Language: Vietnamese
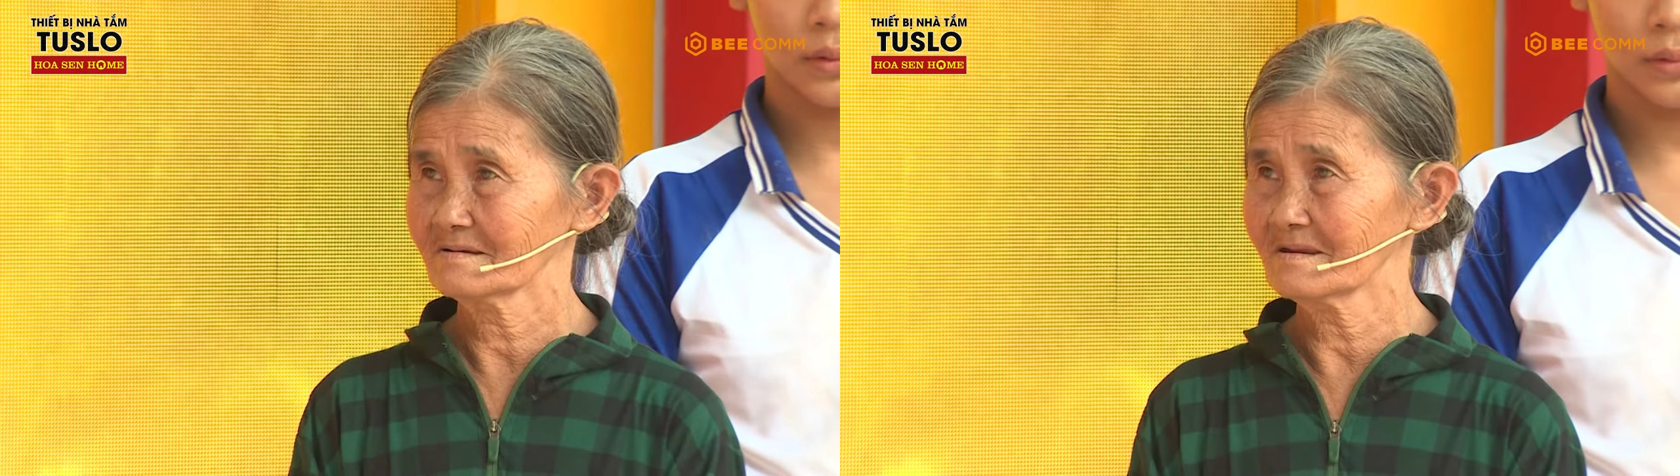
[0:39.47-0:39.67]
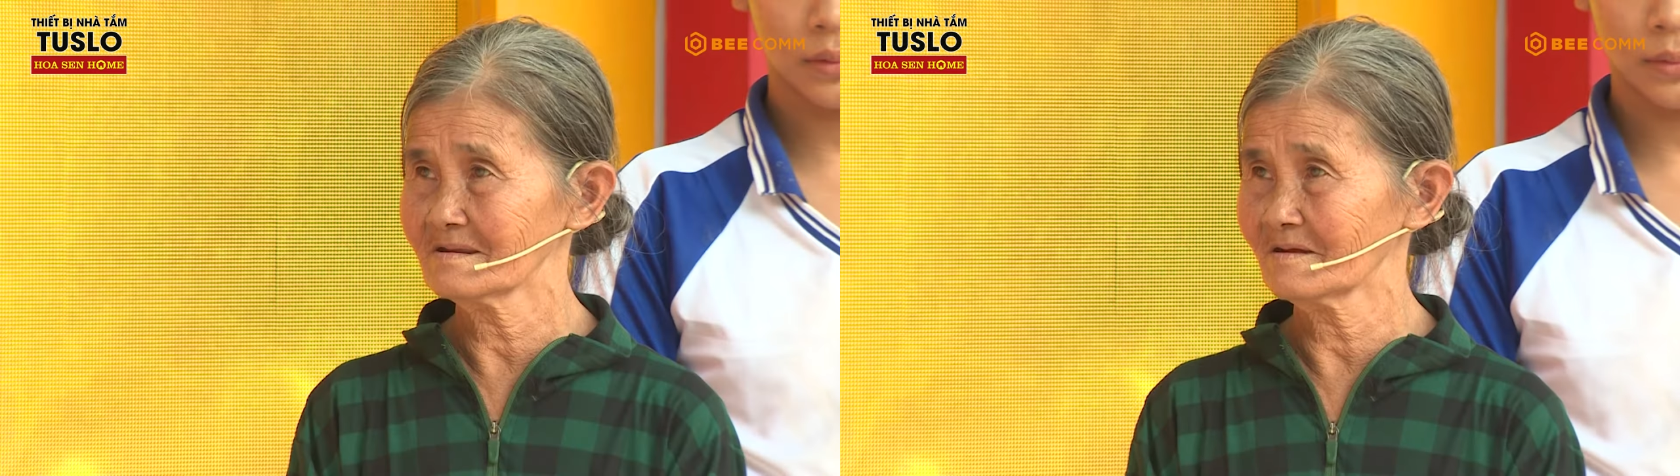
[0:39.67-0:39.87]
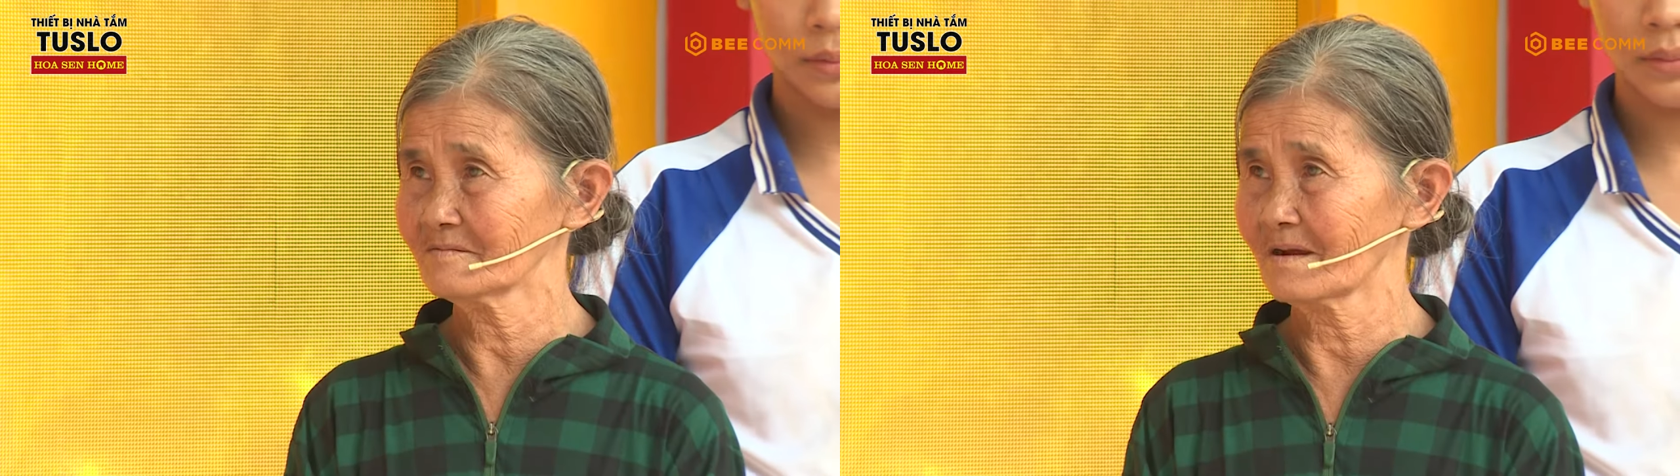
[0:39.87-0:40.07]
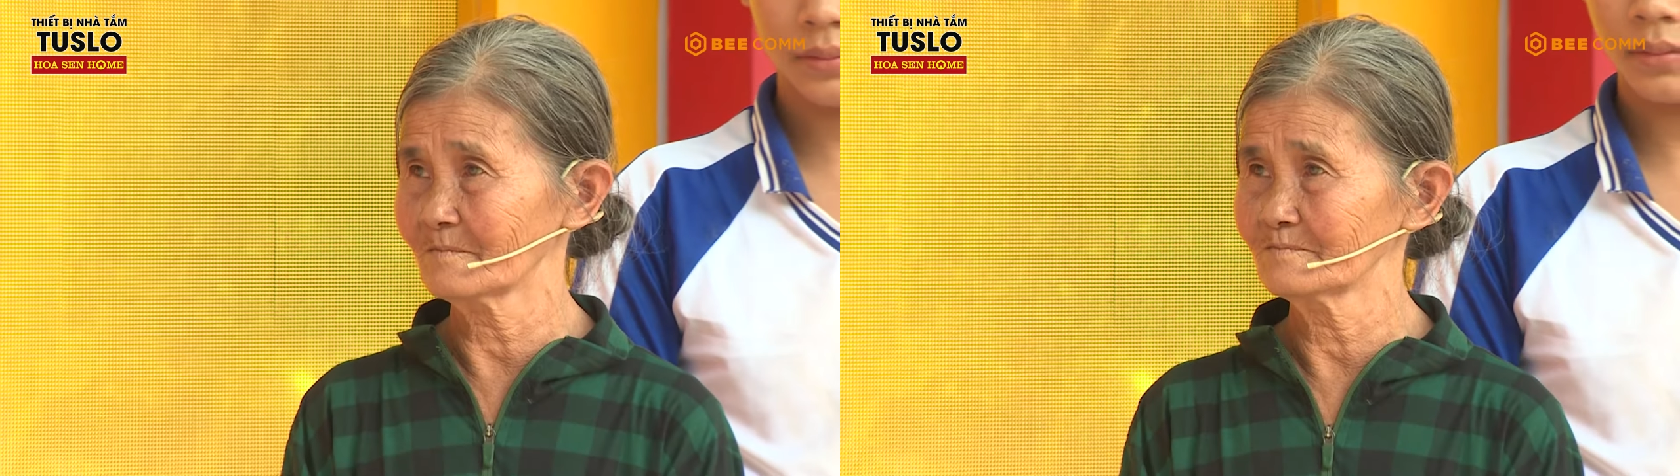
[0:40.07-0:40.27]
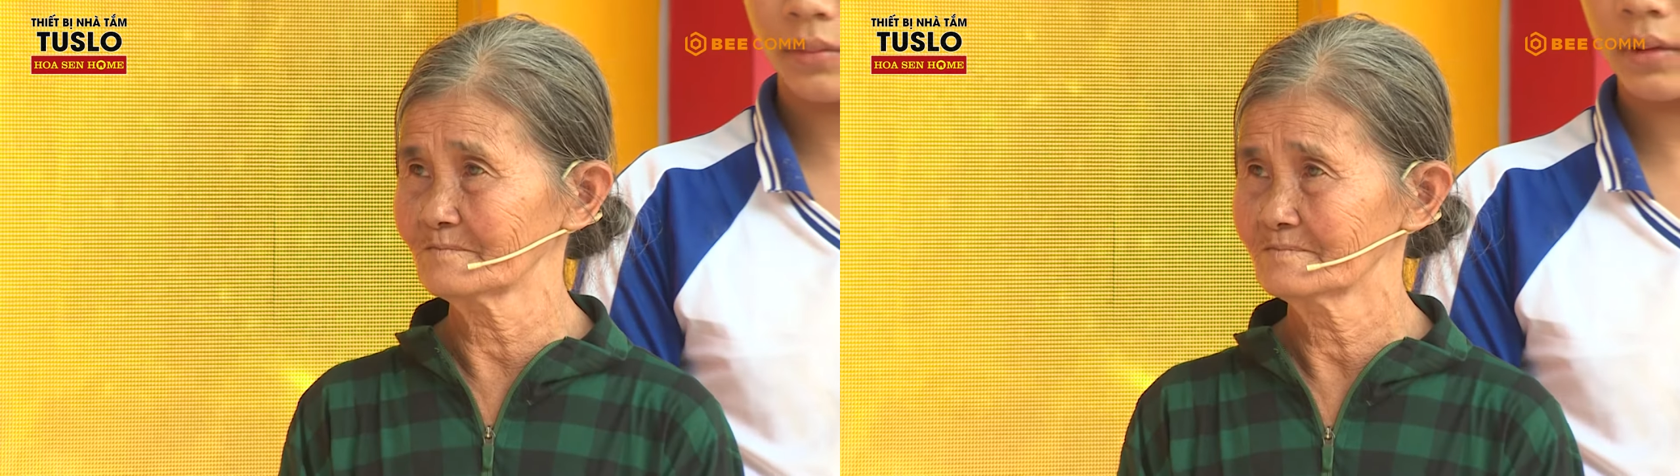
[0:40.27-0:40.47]
đi mỗi lao tháng
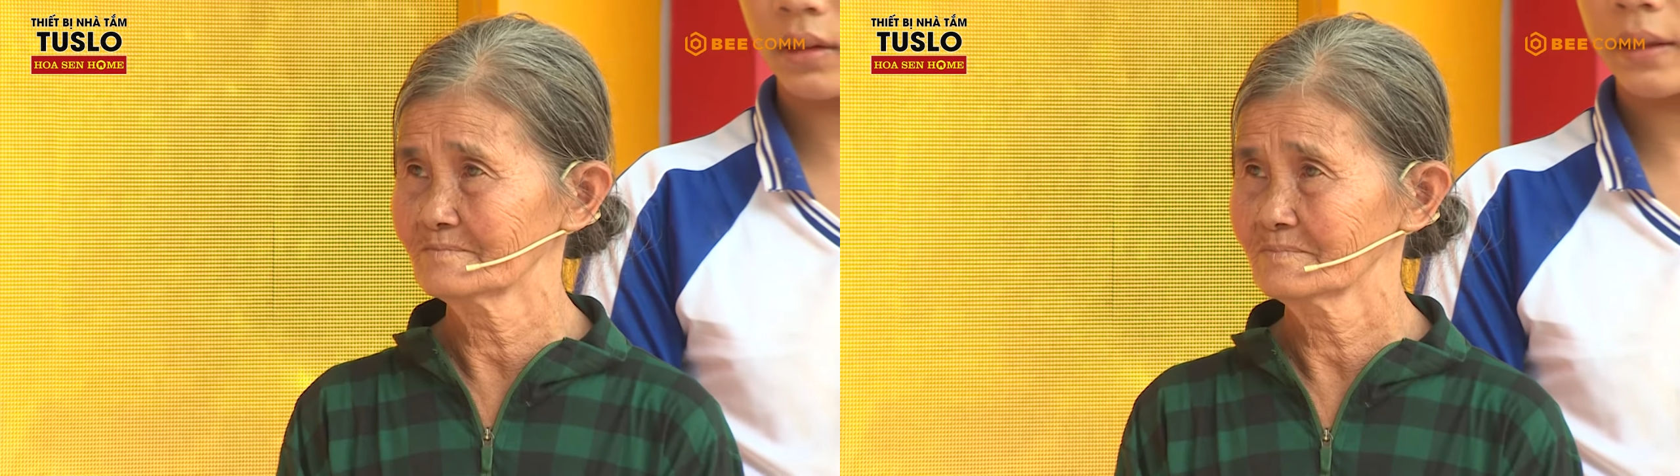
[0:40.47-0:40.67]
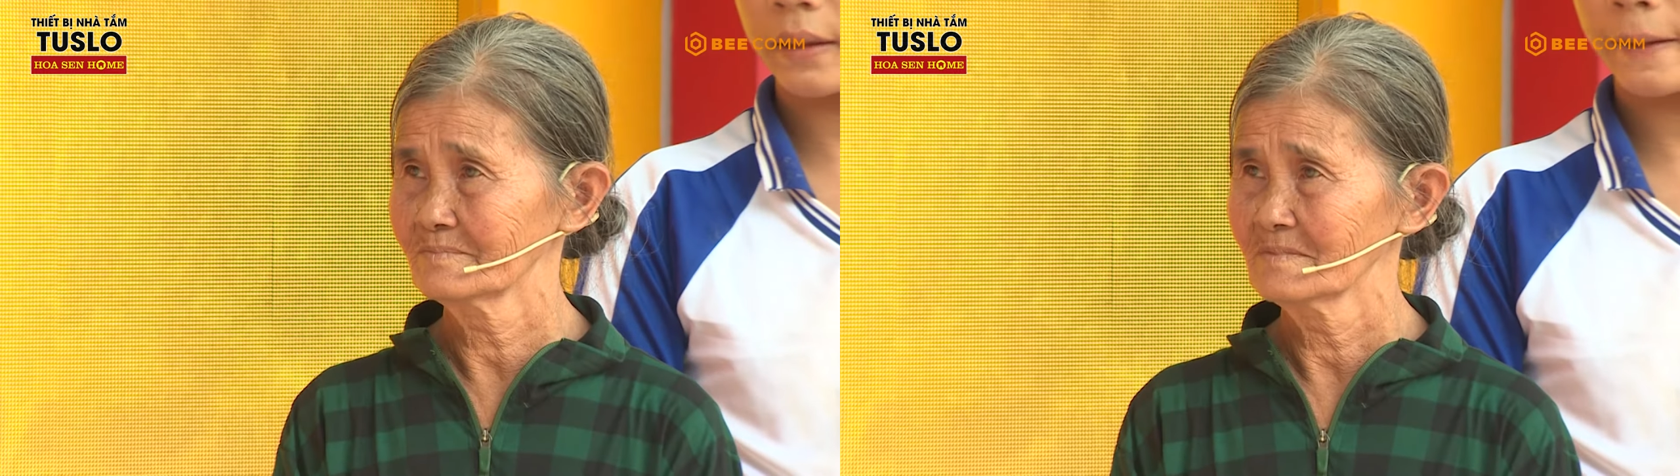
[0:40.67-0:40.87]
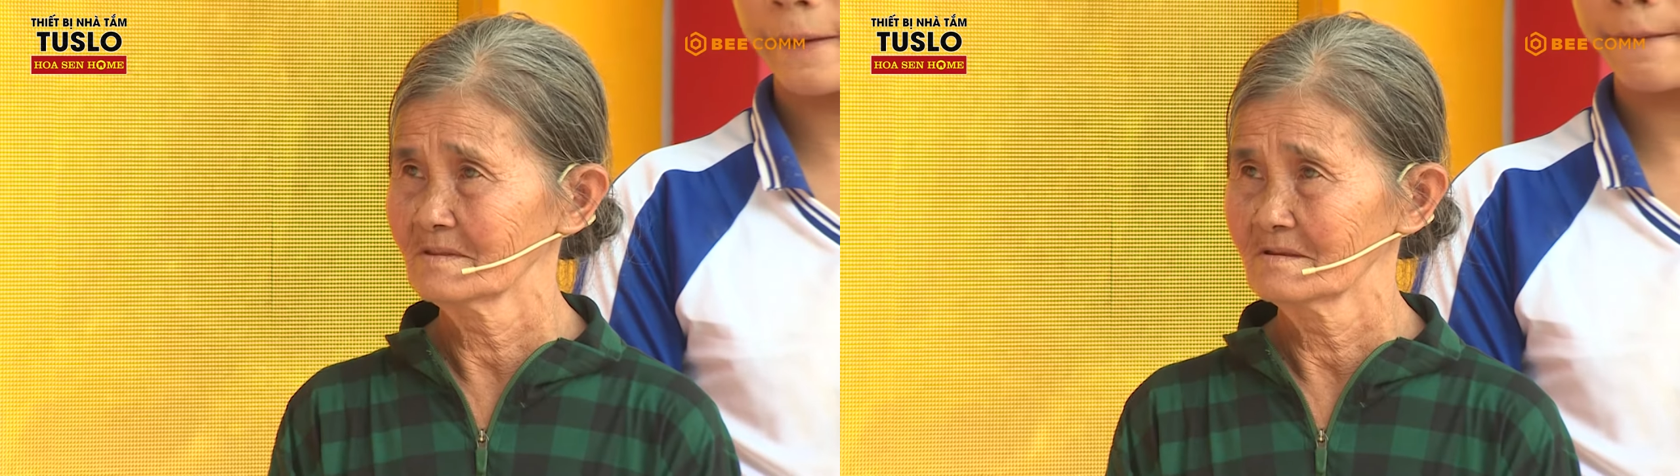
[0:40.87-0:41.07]
động thì bà